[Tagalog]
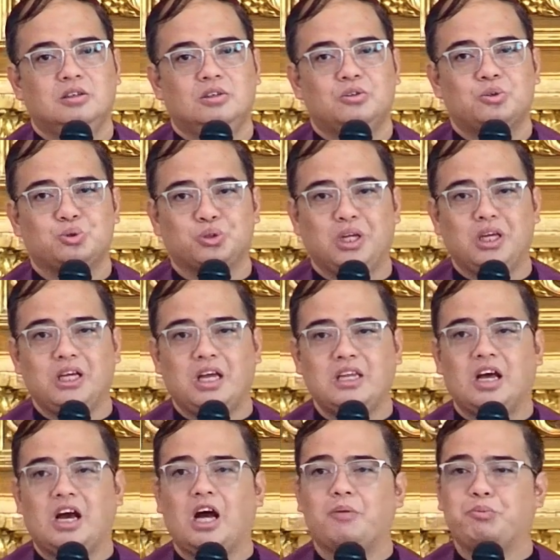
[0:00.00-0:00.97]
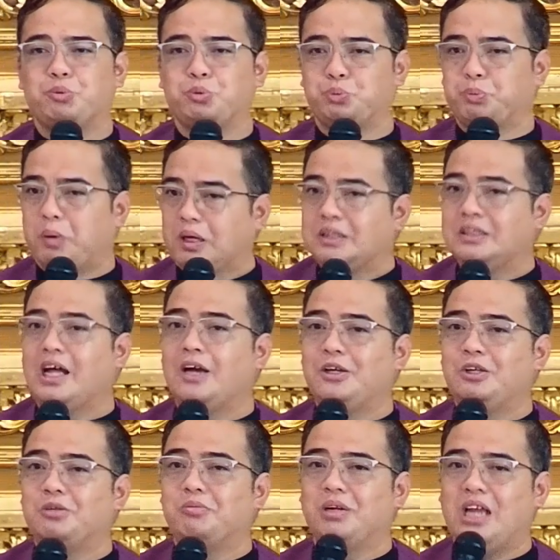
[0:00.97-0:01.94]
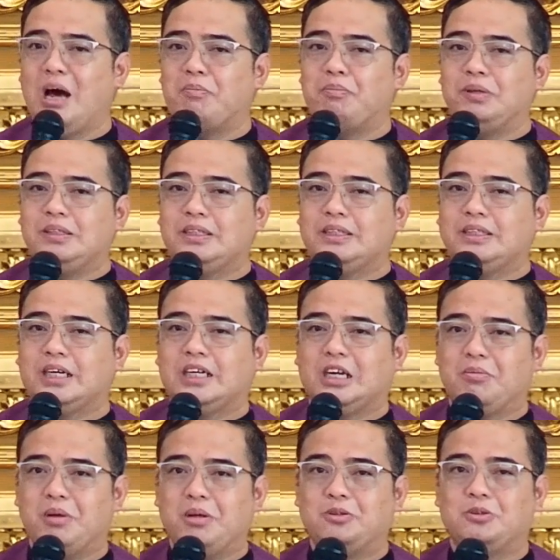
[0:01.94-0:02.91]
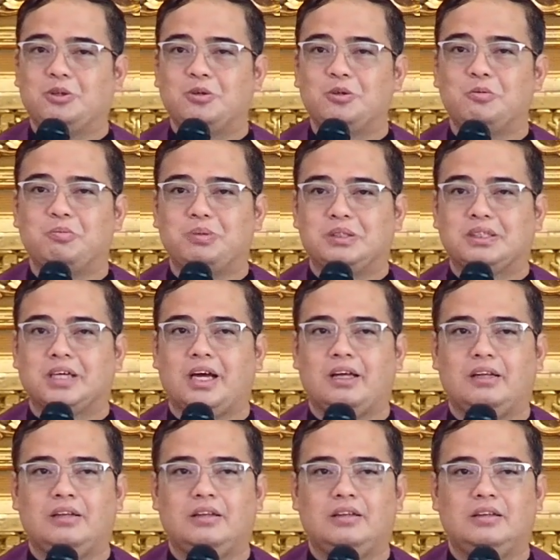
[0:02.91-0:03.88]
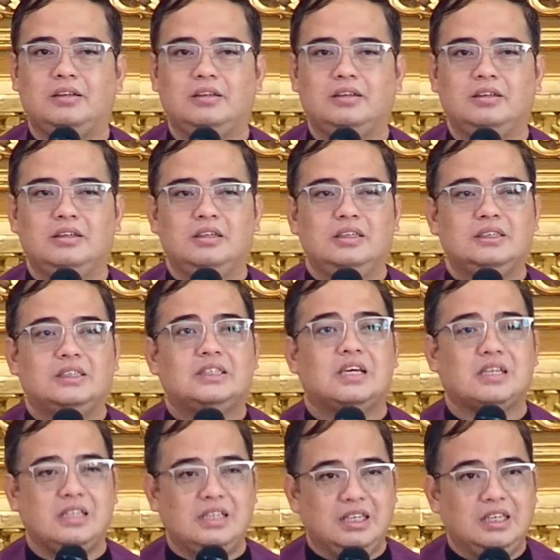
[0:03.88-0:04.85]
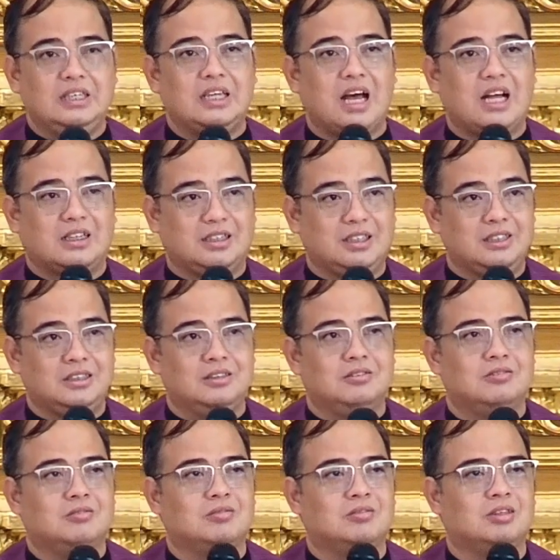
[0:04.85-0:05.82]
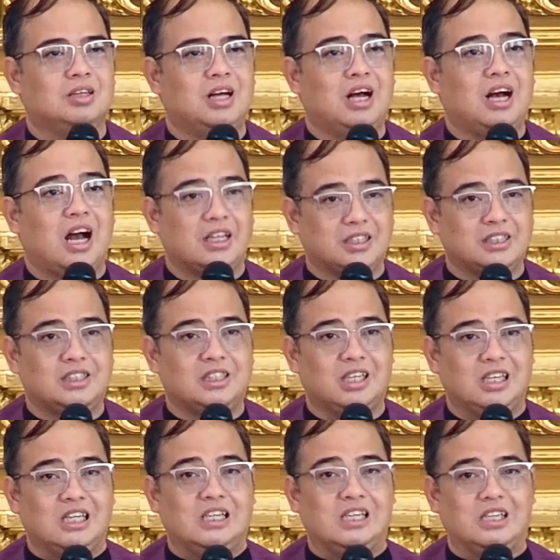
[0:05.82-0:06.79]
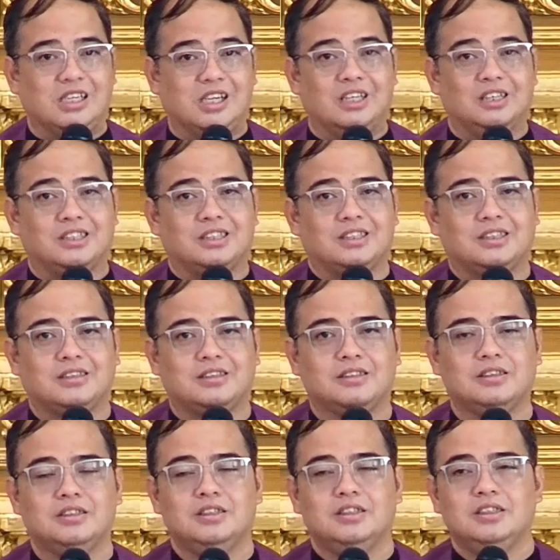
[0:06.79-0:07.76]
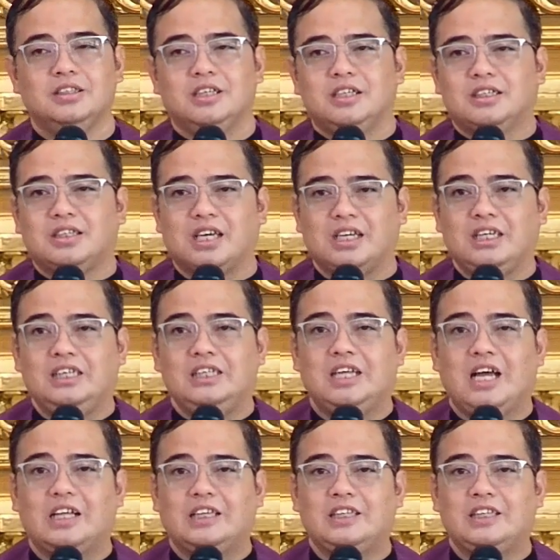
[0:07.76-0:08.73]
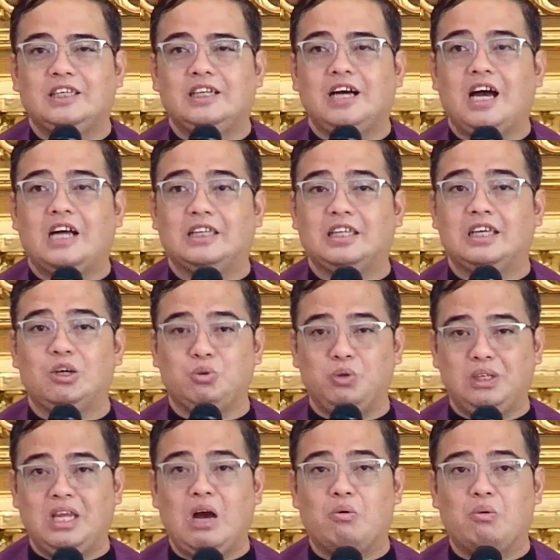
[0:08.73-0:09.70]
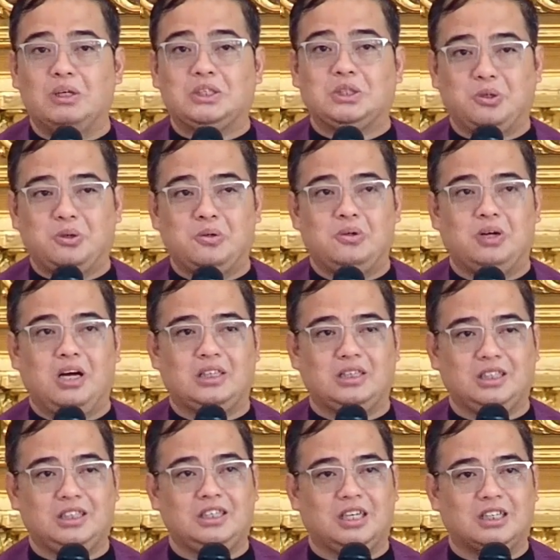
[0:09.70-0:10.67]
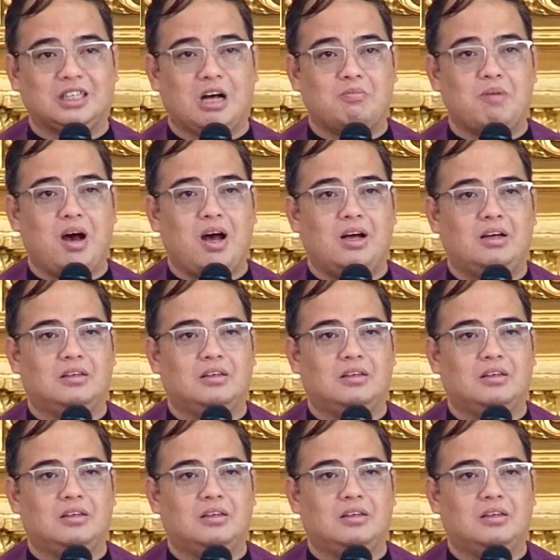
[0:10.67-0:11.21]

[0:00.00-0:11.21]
Tunay nga na kapag tayo lumalapit sa sakramento ng kumpisal, sarili natin ang ating nililinis. Sarili natin ang ating iwinawasto at itinatama.